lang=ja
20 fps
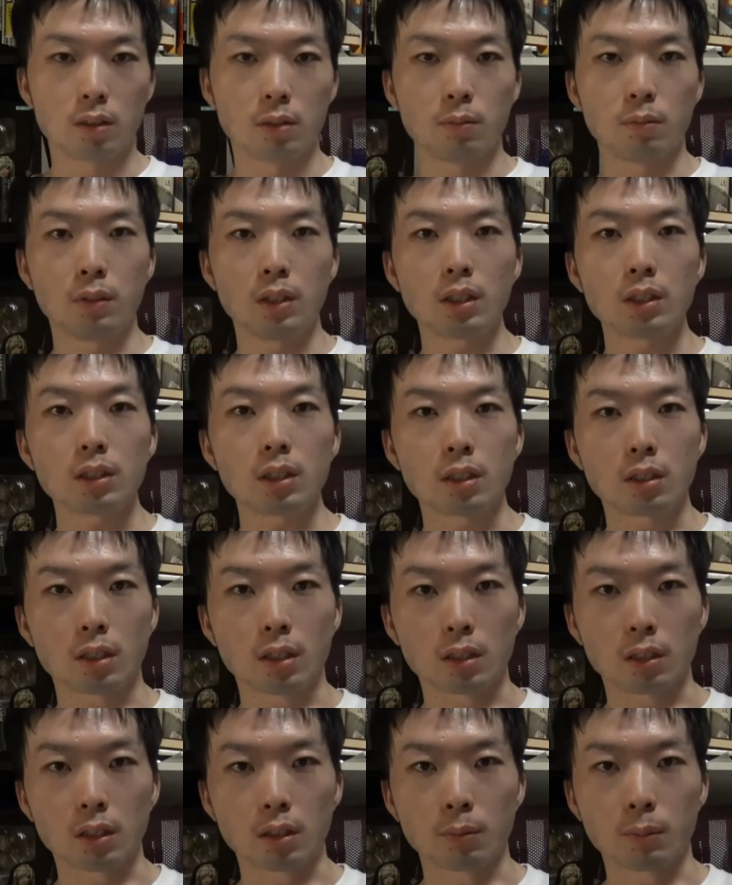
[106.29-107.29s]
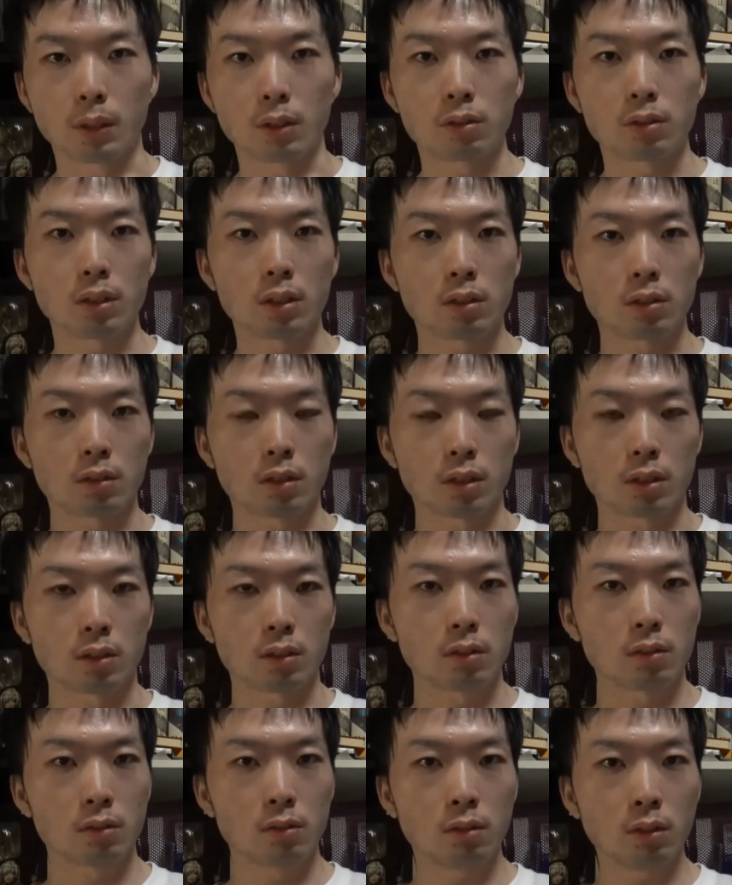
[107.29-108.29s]
皆さんがやってるマルチタスクって
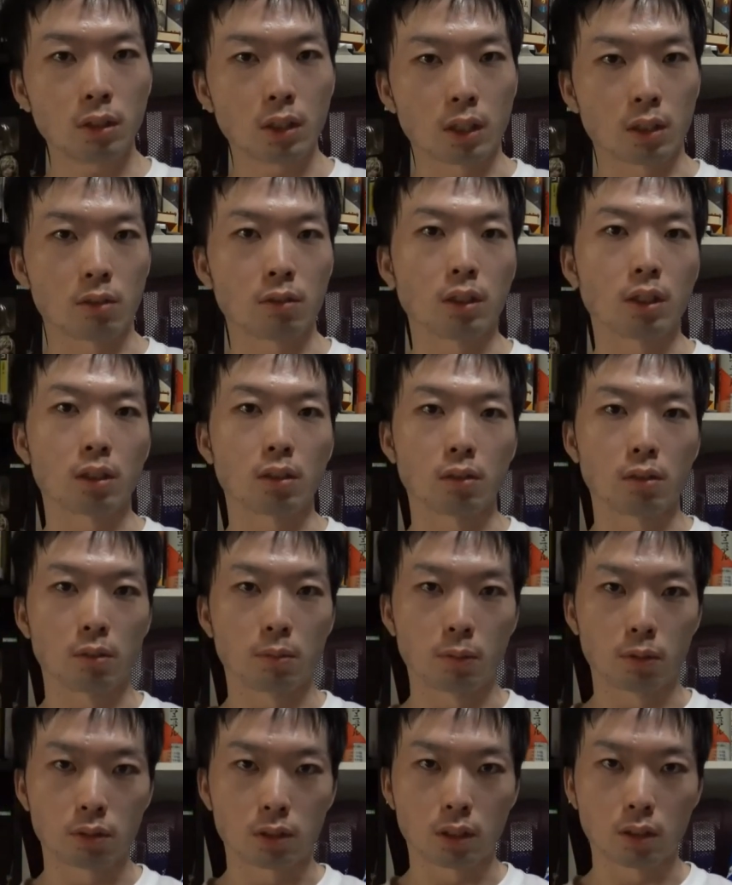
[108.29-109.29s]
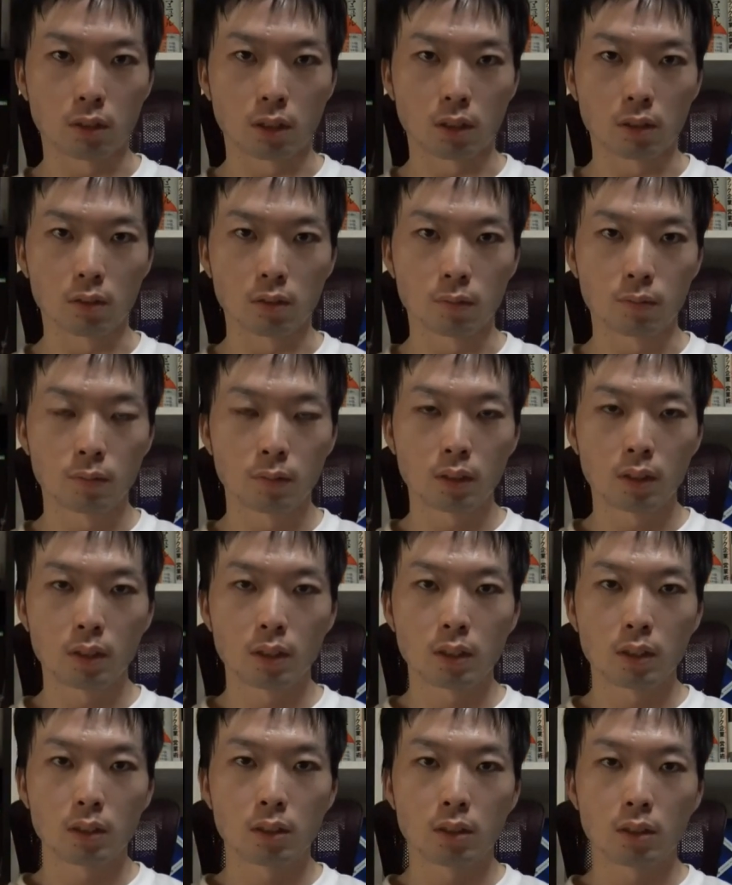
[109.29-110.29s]
すっごい悪影響を及ぼしてるけど
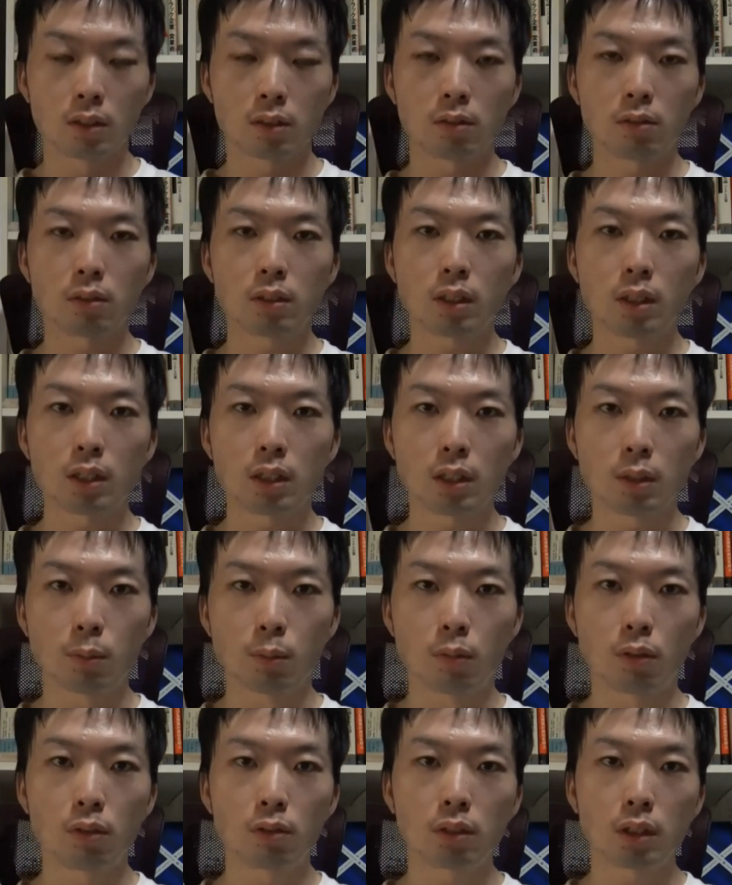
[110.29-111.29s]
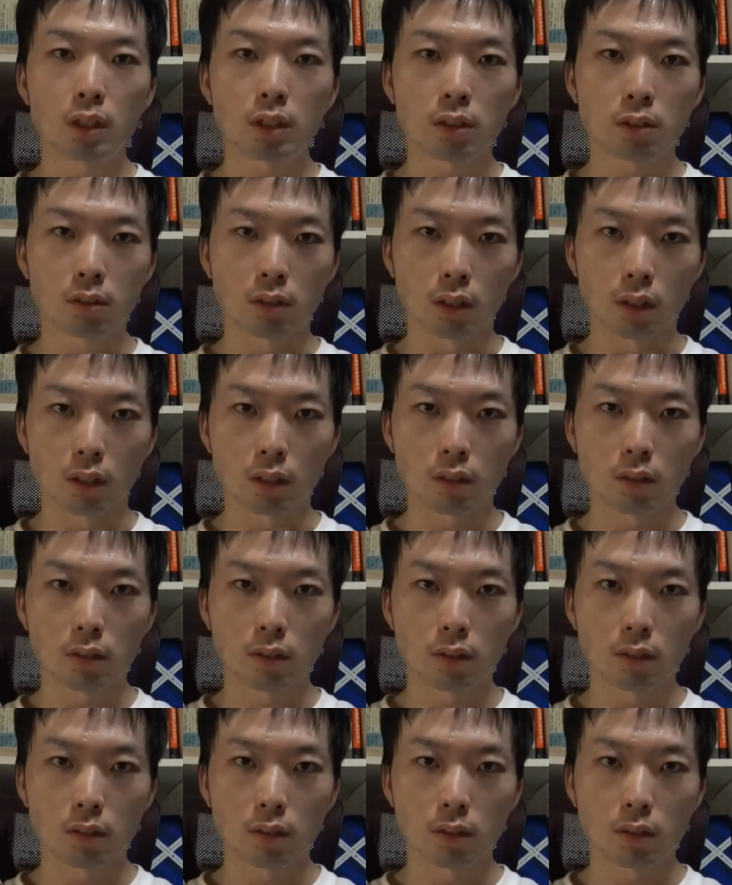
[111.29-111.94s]
その代わりにモノタスクで